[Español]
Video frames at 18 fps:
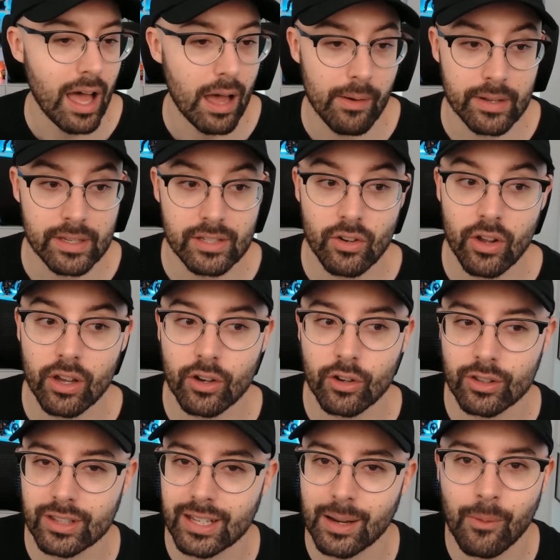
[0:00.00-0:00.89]
A ver si nos encontramos
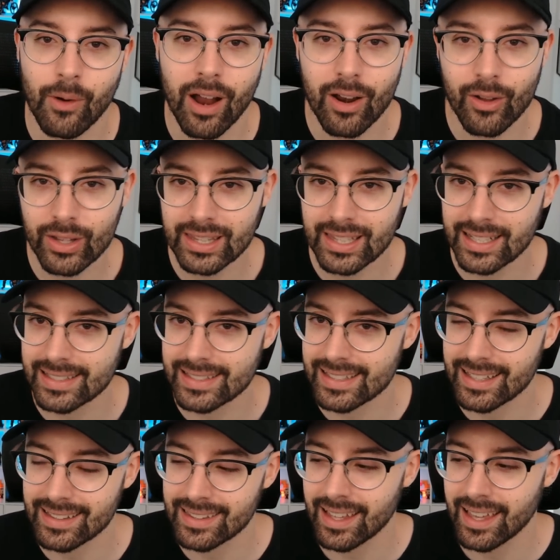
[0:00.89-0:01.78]
encontramos algo
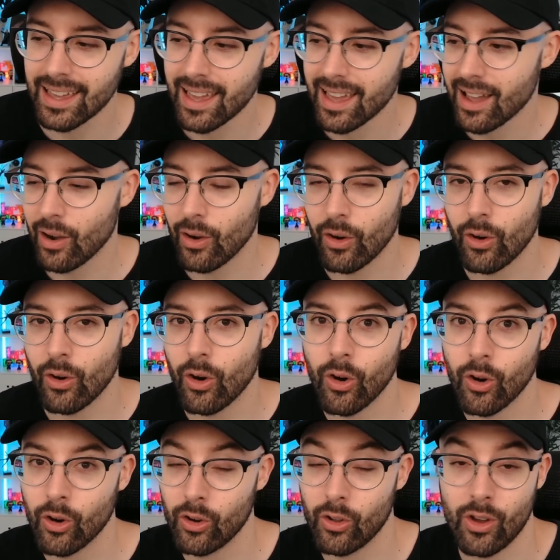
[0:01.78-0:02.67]
interesante
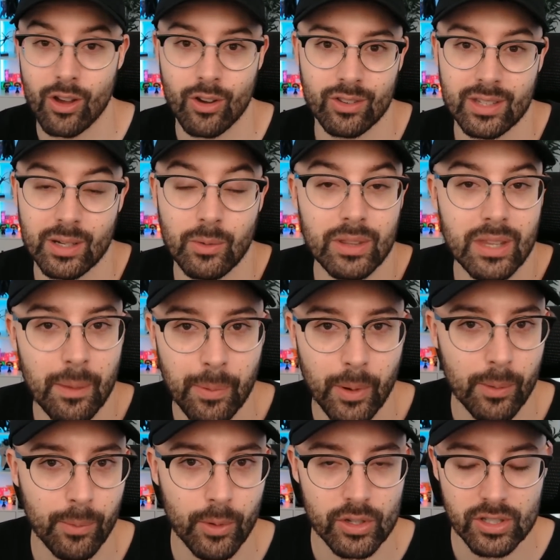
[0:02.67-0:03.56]
o, nos encontramos
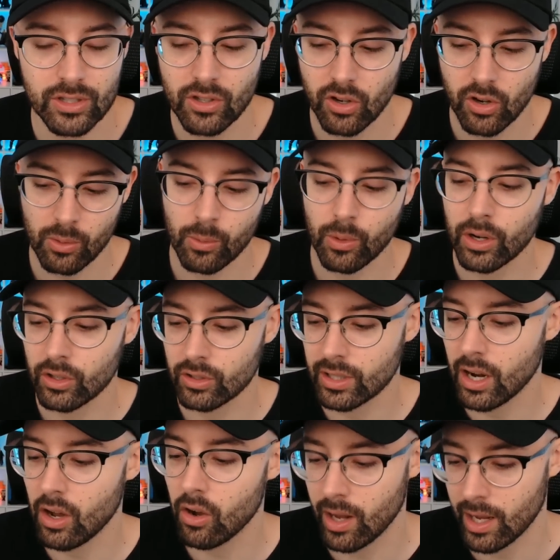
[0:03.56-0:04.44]
despropósitos como en
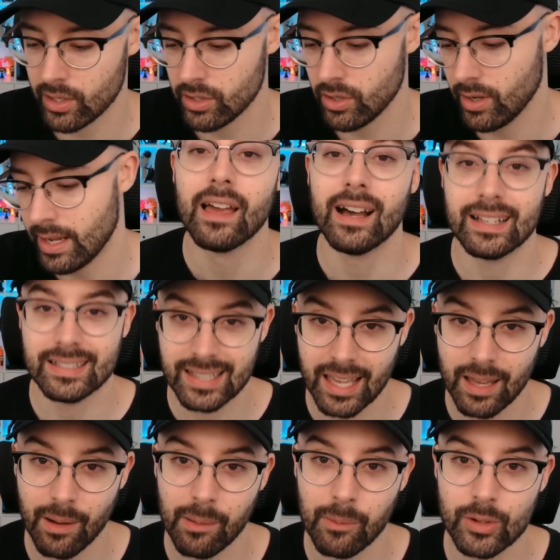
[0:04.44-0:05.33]
otras ocasiones. Así
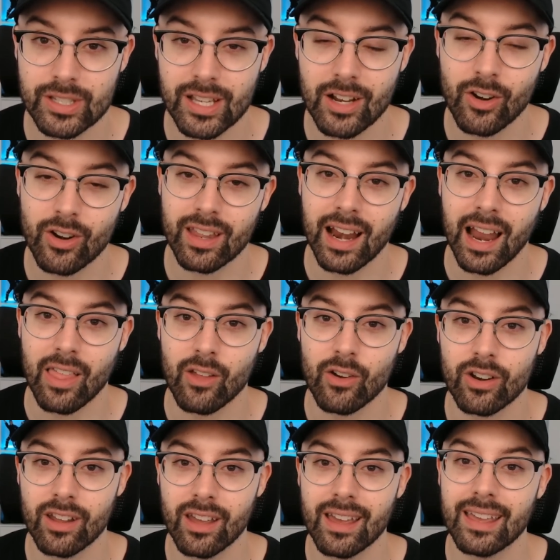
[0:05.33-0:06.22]
que vamos al
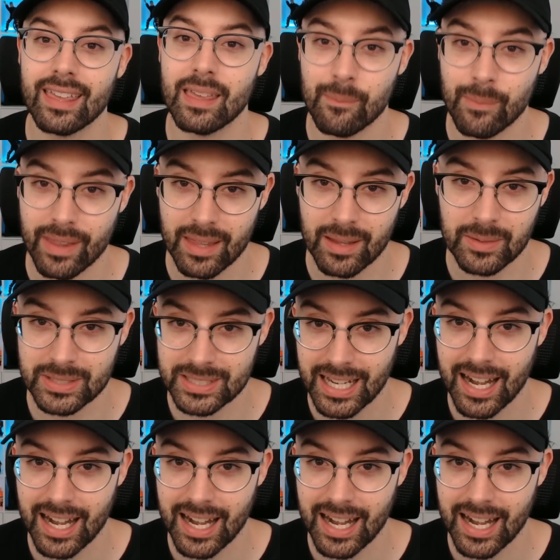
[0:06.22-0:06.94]
ordenador y empezamos a